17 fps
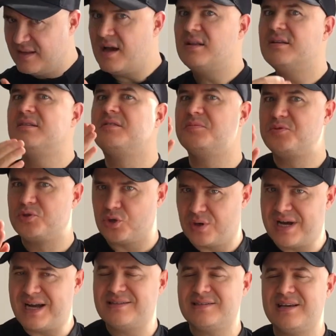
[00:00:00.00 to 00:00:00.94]
anlatıp
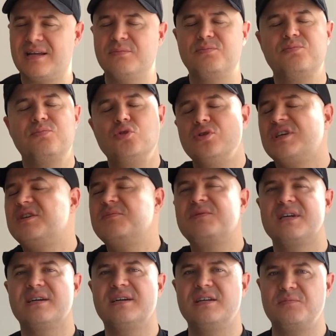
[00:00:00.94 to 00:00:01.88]
sorarsan bunu
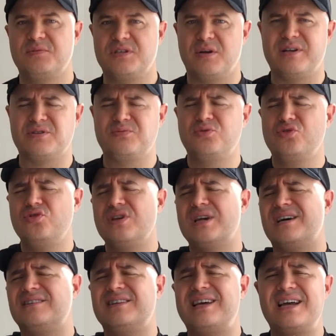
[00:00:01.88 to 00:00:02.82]
kimse garipsemez. Bu
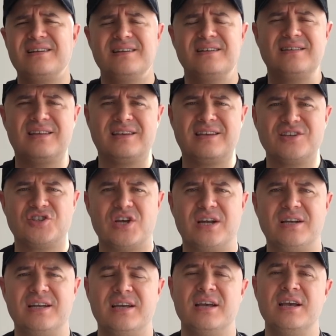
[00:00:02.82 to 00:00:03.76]
dünyanın her yerinde
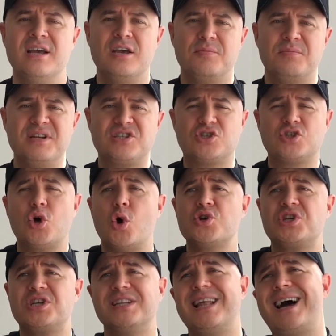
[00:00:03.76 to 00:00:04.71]
geçerli bir
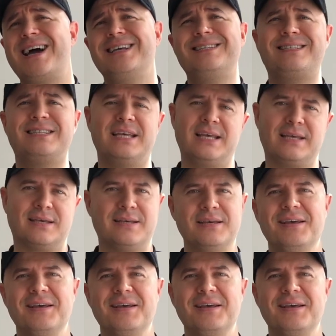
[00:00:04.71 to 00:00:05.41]
socializing.